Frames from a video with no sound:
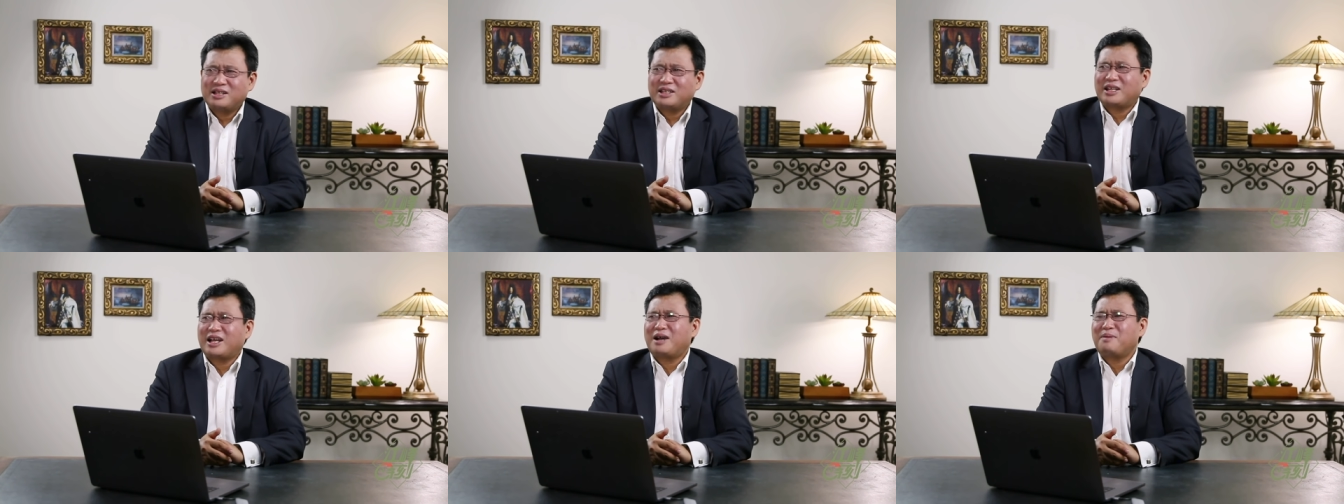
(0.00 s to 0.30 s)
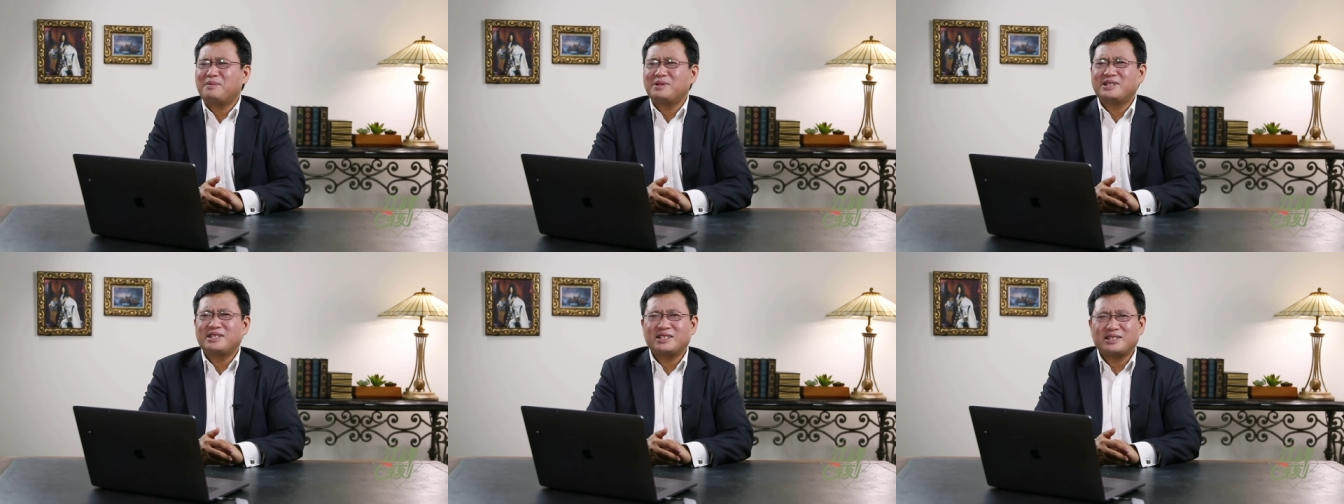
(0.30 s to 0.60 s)

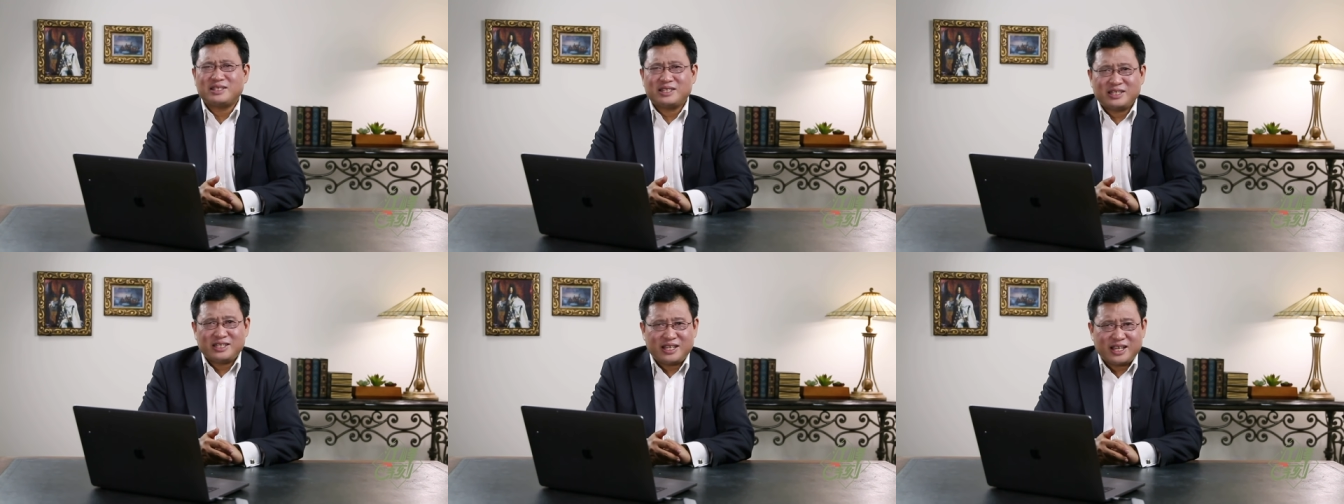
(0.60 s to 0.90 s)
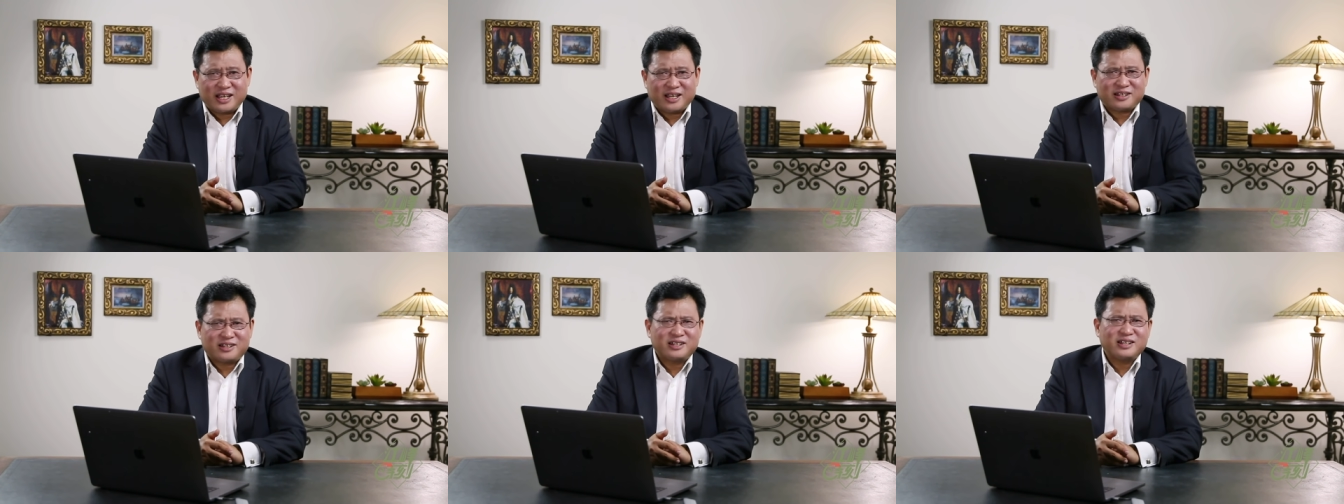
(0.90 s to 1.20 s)
他们自己
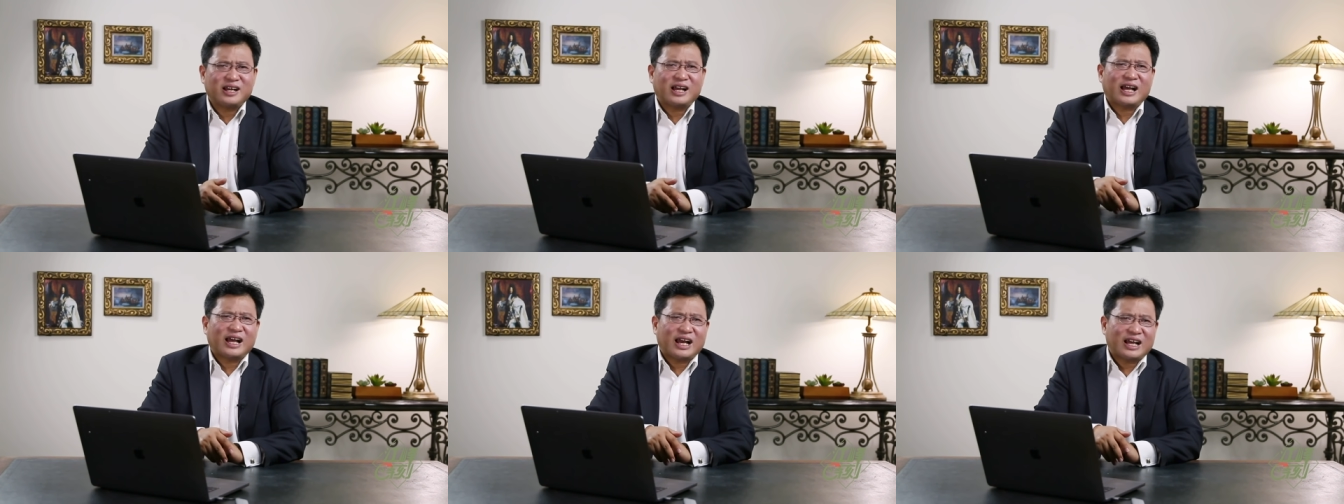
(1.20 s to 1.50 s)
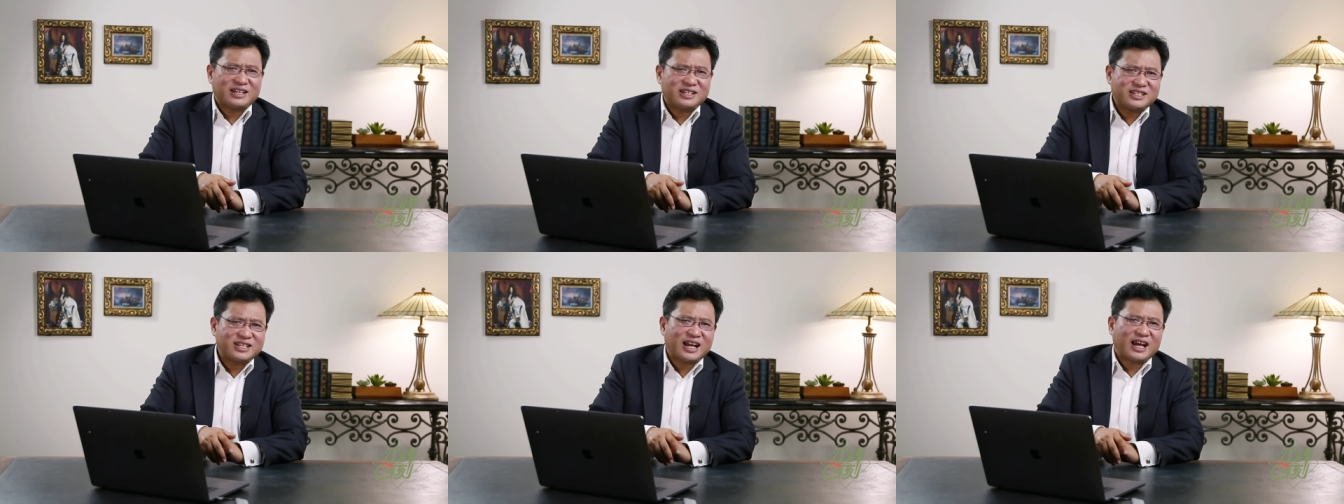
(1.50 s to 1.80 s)
也是
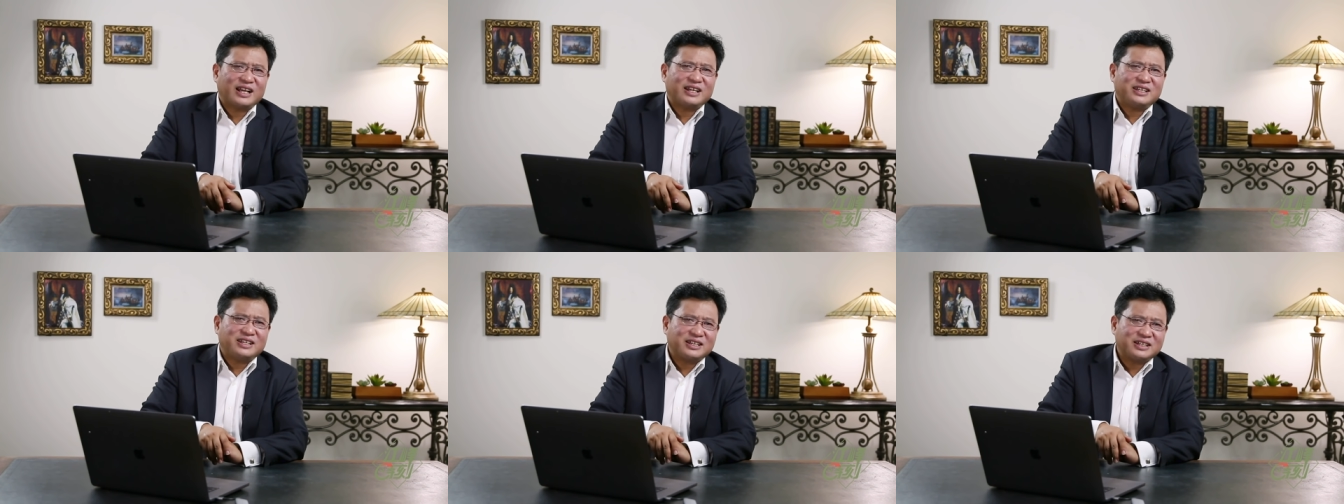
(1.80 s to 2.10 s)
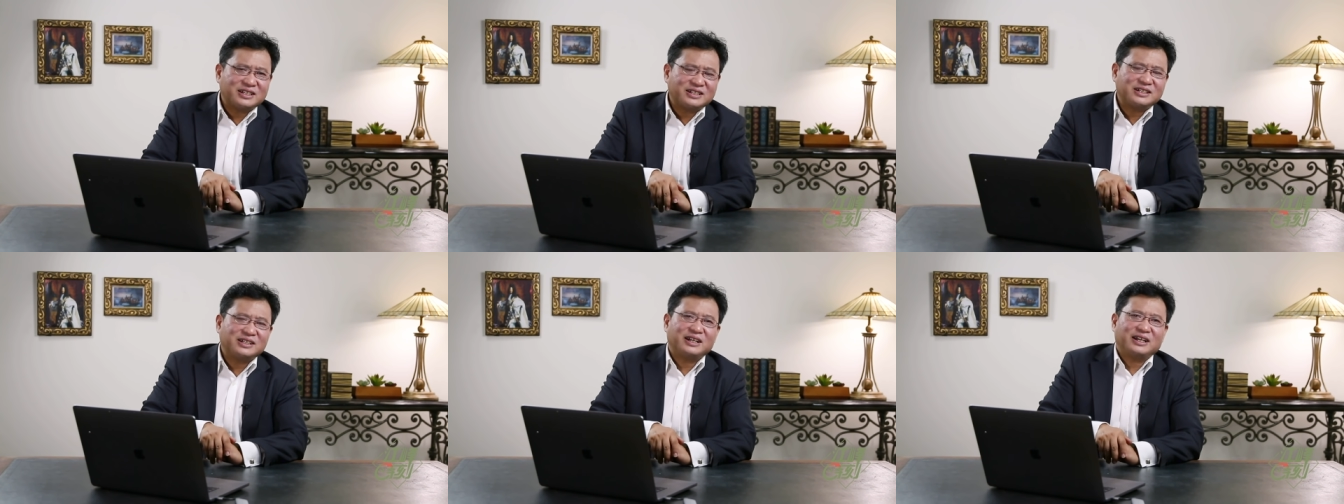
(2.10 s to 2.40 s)
寒蝉一
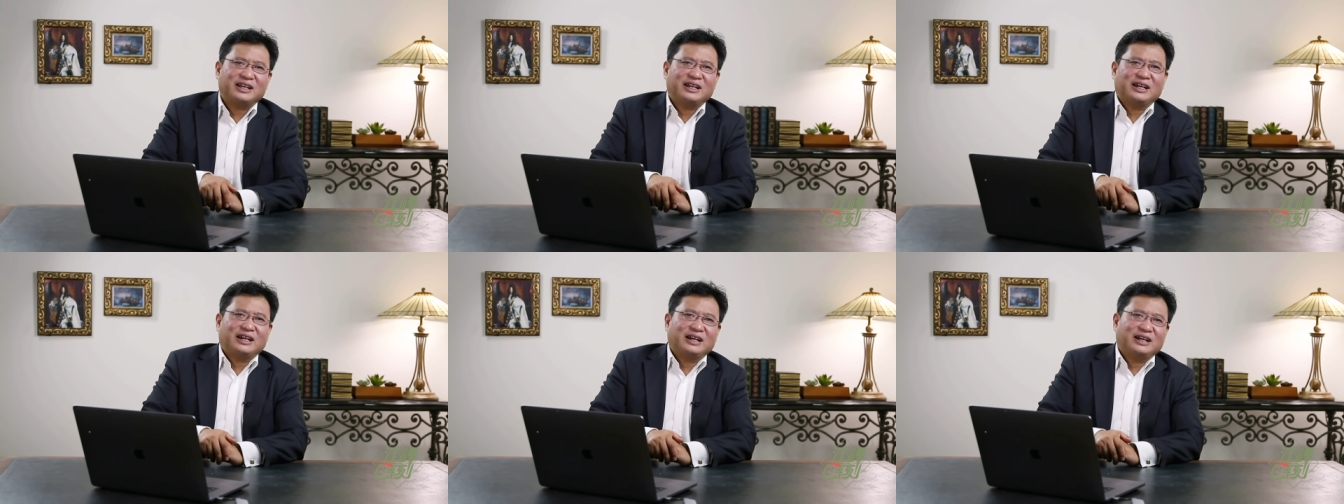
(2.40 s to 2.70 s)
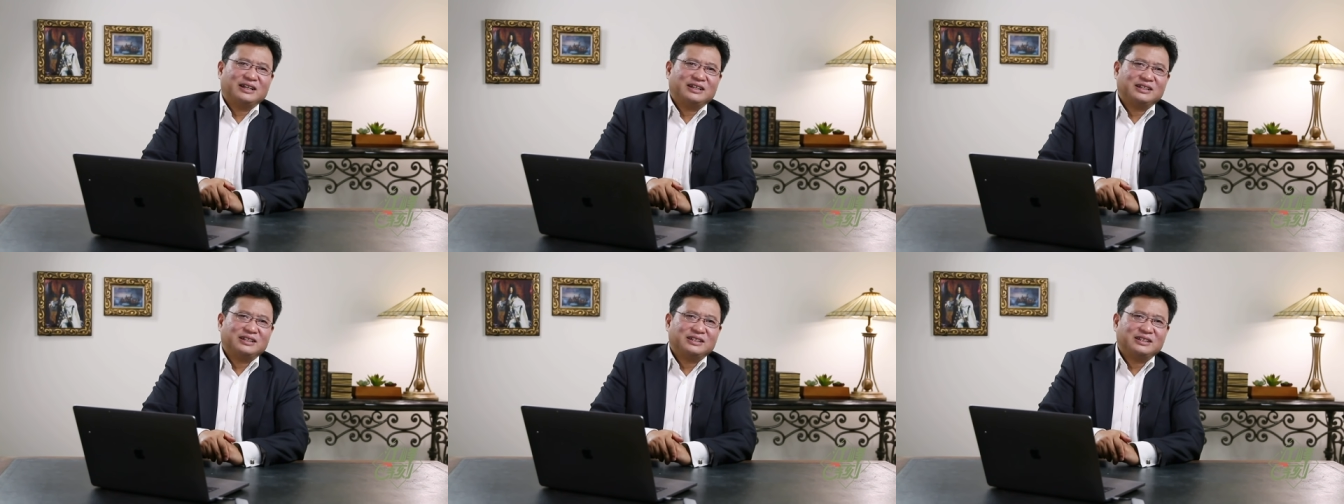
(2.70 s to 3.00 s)
个
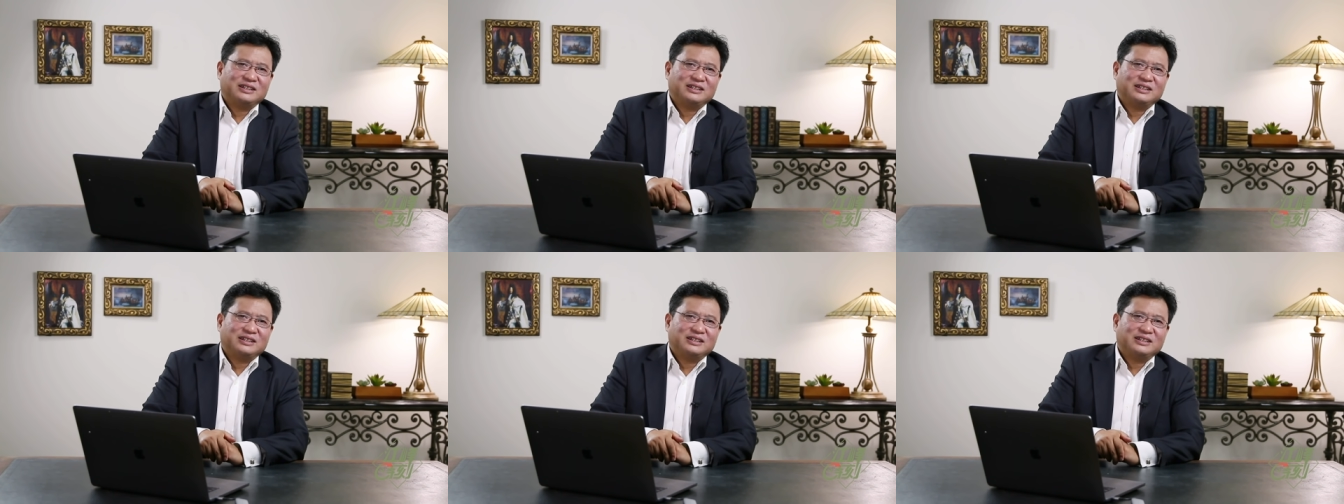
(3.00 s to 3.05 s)
呀，